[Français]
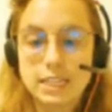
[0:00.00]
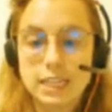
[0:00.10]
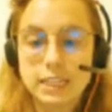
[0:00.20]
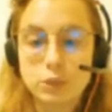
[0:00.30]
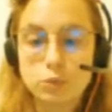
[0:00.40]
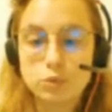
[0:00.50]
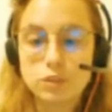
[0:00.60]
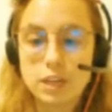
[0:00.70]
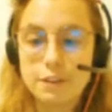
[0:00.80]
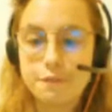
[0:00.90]
C'étaient
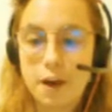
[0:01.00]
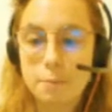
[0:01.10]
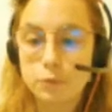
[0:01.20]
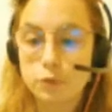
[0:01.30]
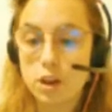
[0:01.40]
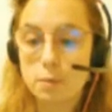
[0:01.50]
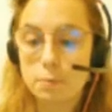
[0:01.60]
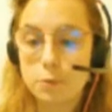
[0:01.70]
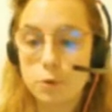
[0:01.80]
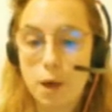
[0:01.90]
toutes les femmes
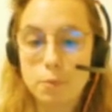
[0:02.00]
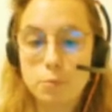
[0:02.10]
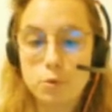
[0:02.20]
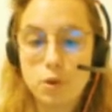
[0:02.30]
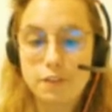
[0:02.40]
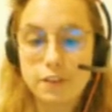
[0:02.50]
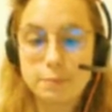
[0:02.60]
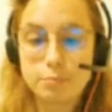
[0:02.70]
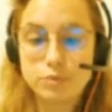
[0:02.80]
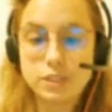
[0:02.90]
que, Barbe Bleue avait
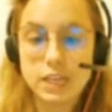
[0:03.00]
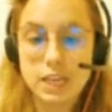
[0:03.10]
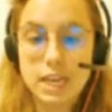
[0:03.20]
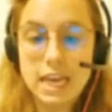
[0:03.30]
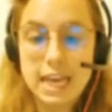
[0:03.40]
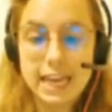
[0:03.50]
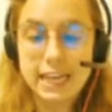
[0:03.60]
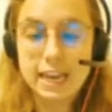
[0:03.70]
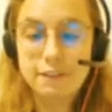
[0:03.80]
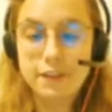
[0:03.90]
épousées et
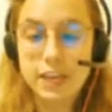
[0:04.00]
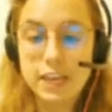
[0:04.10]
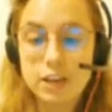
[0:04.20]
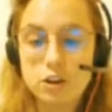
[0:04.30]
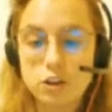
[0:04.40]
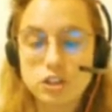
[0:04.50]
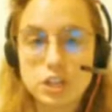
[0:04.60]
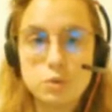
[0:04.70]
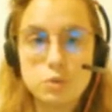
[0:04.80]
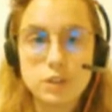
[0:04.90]
qu'il avait
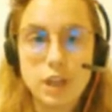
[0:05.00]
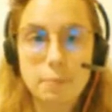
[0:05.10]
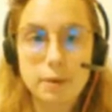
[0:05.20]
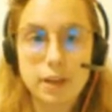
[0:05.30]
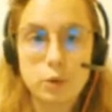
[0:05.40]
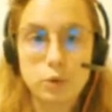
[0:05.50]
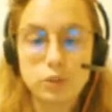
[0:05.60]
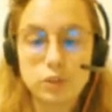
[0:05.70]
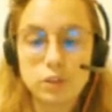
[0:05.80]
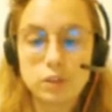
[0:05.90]
égorgées l'une après
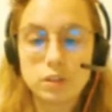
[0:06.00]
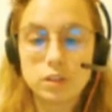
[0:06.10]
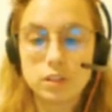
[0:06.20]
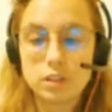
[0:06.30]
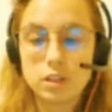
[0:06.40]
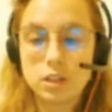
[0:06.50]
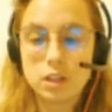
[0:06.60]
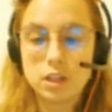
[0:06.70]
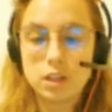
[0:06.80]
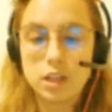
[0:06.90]
l'autre.
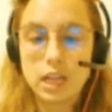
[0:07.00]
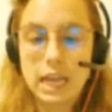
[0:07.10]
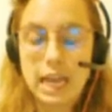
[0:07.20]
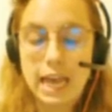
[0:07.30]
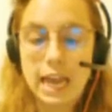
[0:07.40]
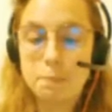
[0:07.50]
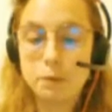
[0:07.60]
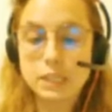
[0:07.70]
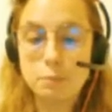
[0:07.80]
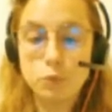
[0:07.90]
Elle
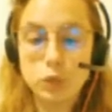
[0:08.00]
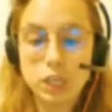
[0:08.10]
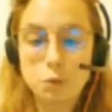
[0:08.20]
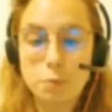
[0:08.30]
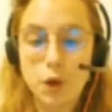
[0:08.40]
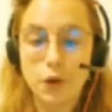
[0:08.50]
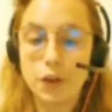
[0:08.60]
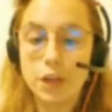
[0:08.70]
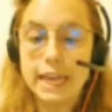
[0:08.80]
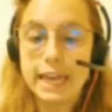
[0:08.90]
pensa mourir de
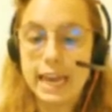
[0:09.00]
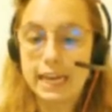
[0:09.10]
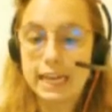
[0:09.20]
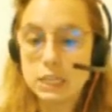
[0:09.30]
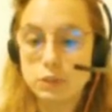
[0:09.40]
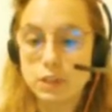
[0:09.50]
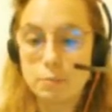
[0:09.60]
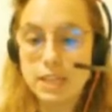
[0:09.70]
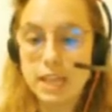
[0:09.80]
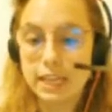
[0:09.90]
peur, et la clé du
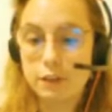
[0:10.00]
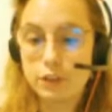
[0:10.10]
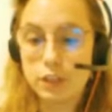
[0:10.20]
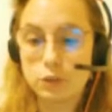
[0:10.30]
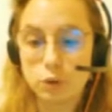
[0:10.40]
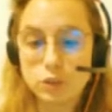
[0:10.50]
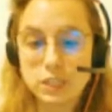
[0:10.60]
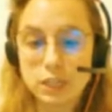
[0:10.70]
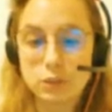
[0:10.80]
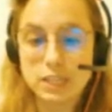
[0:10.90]
cabinet qu'elle venait de
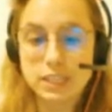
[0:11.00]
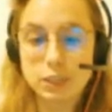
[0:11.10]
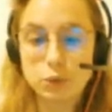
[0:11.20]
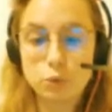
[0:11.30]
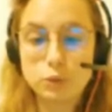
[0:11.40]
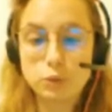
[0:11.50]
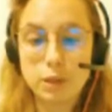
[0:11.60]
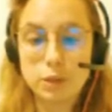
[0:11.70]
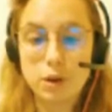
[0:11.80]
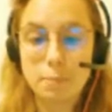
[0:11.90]
retirer de la serrure lui
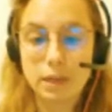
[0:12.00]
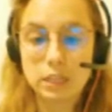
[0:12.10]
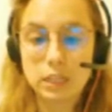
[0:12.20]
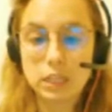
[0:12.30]
tomba de la main.